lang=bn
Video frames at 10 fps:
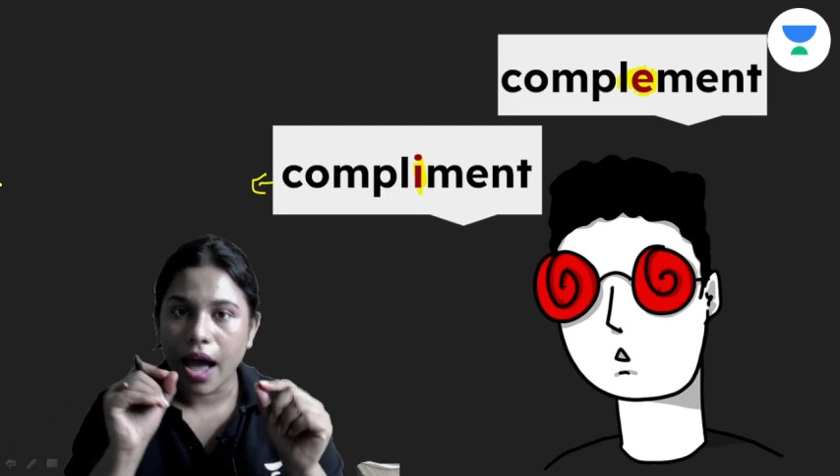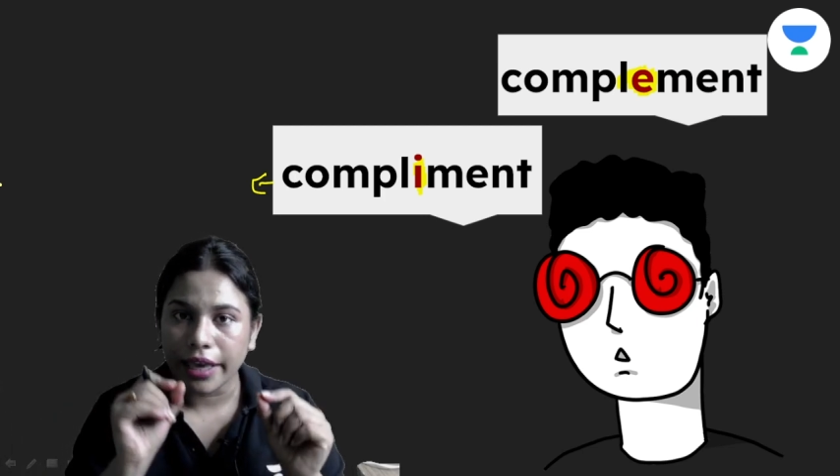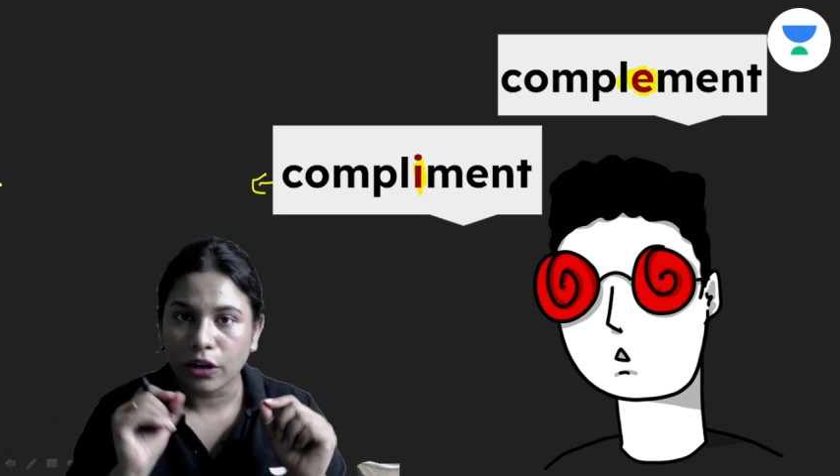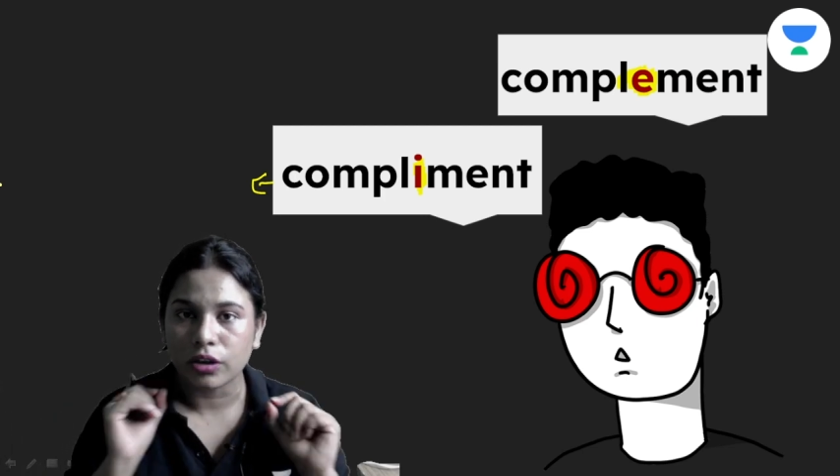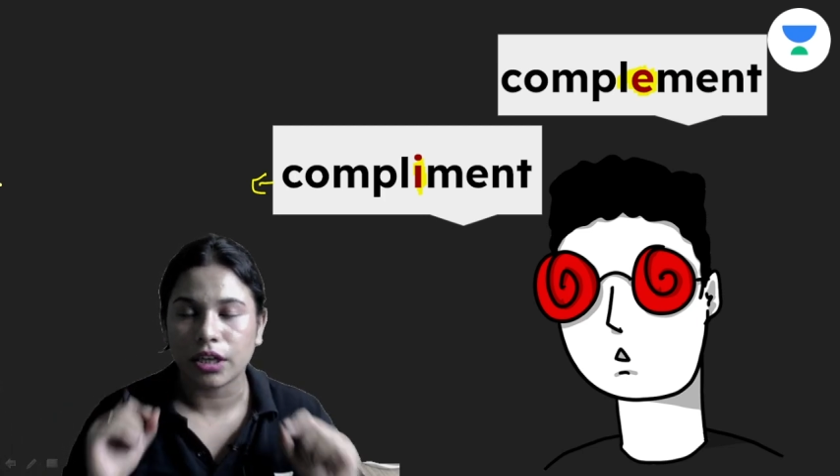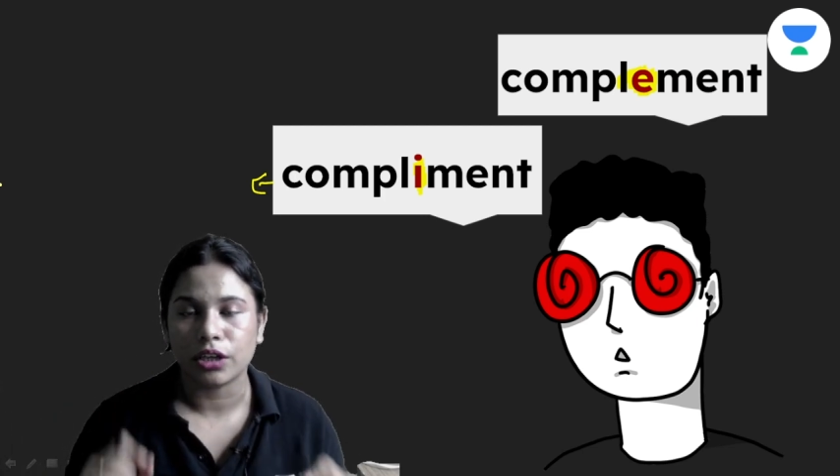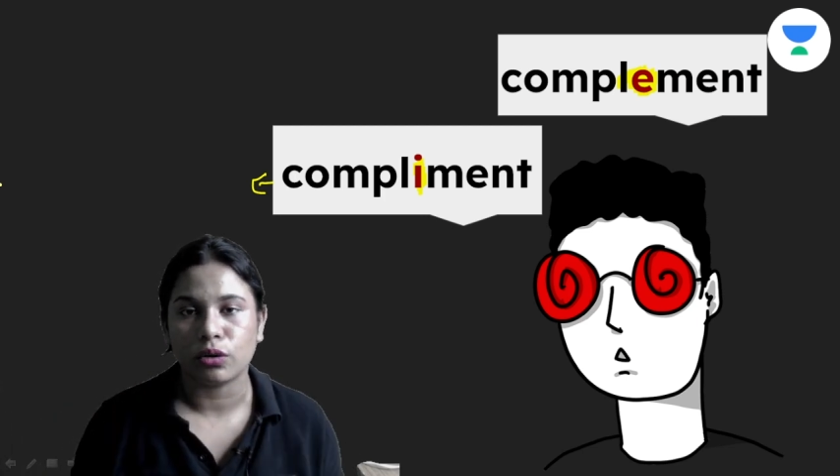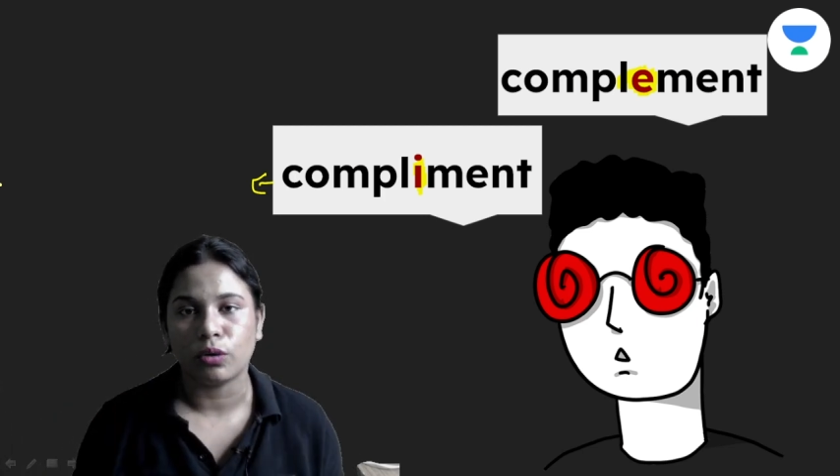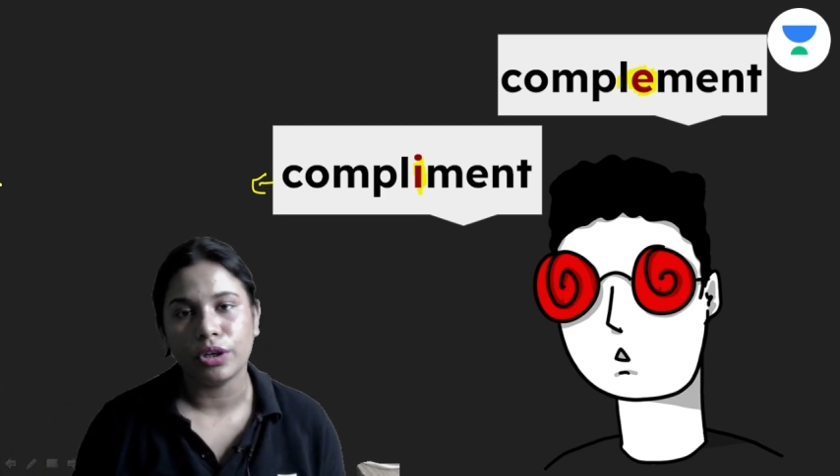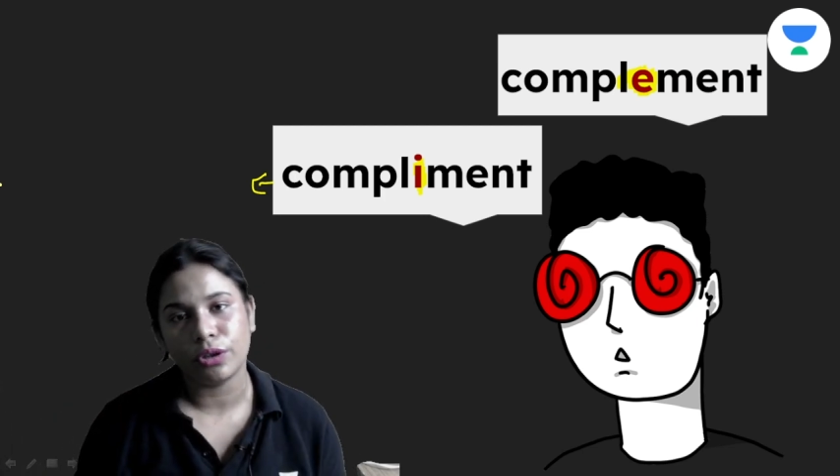আই কথাটা
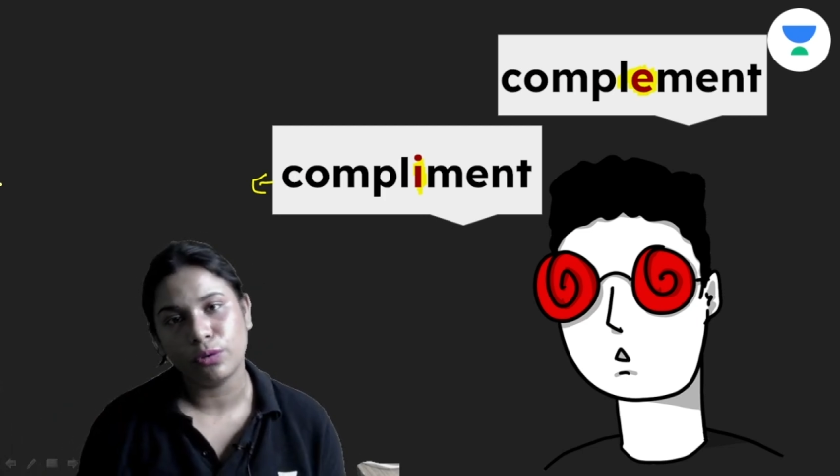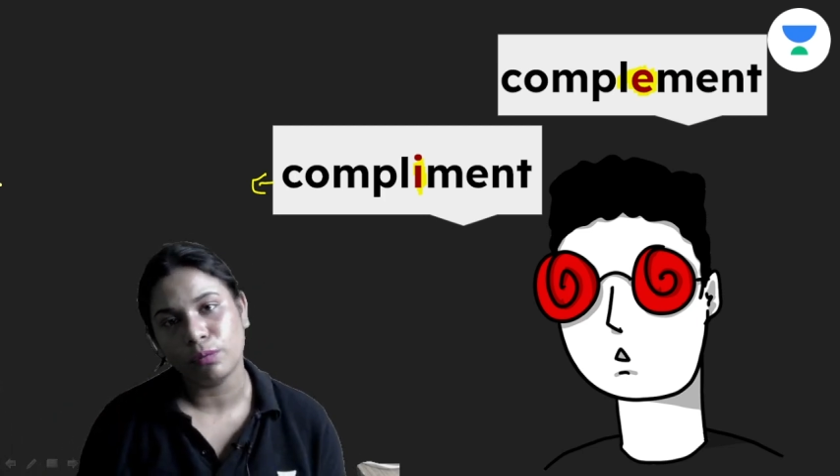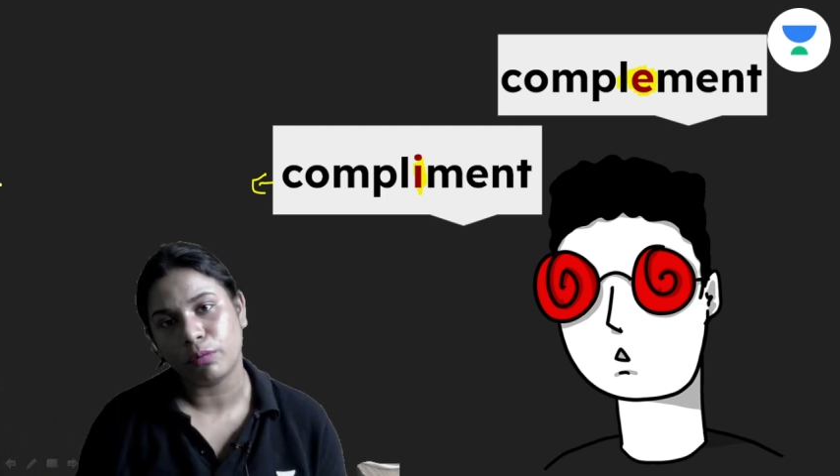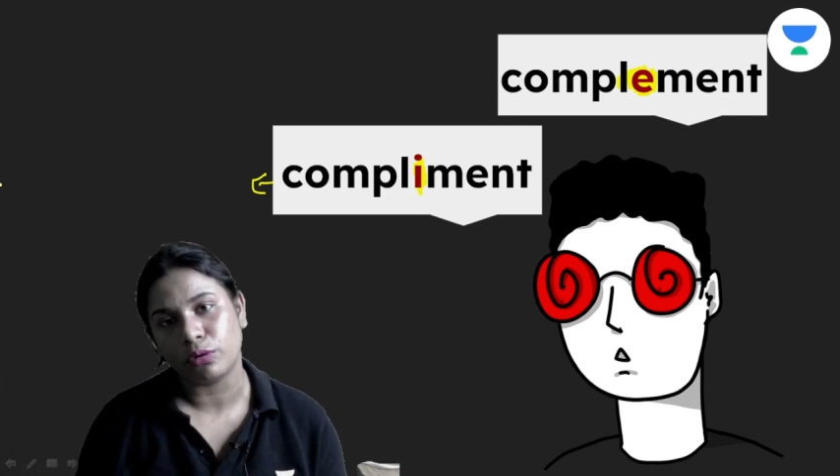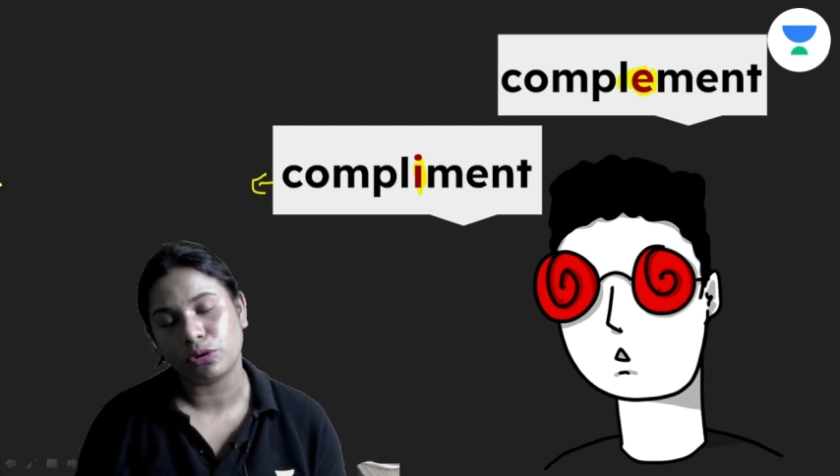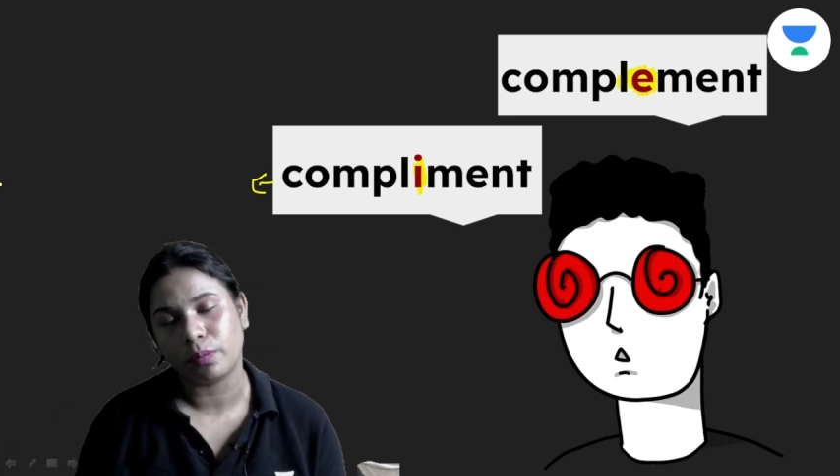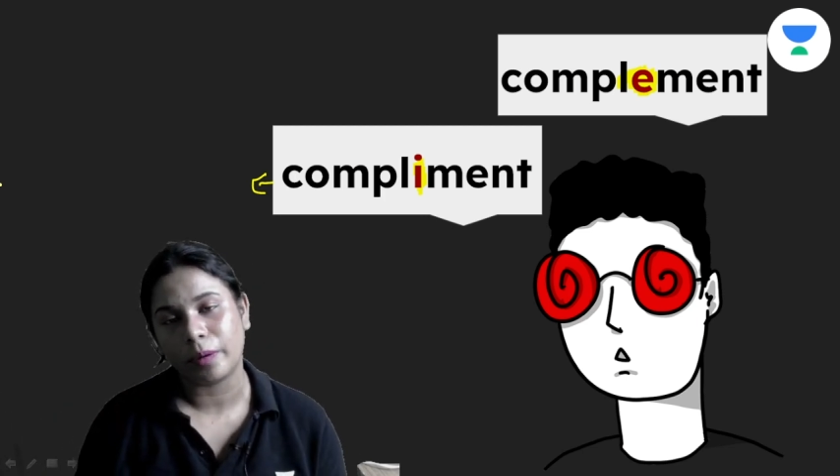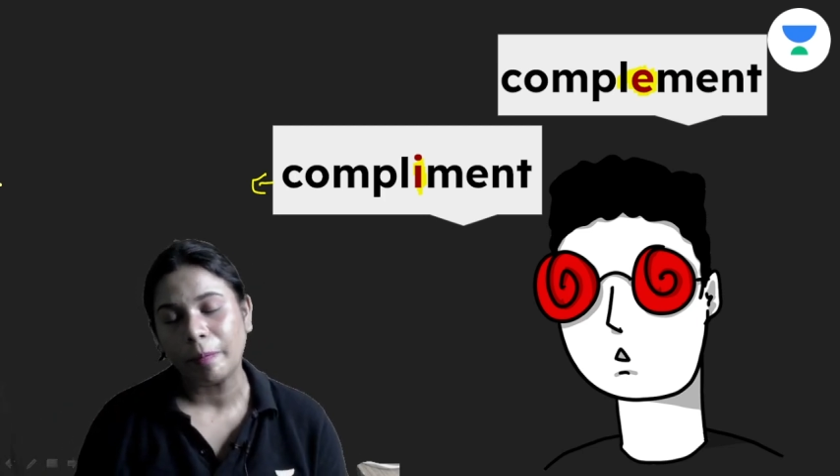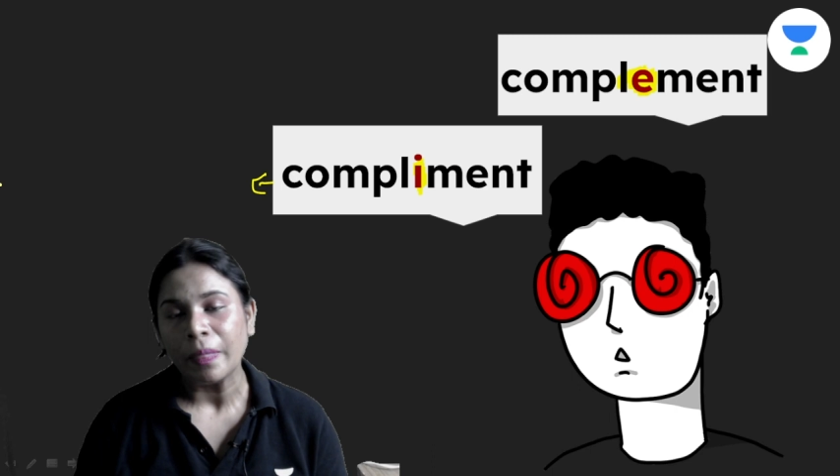তখন কিন্তু বসবে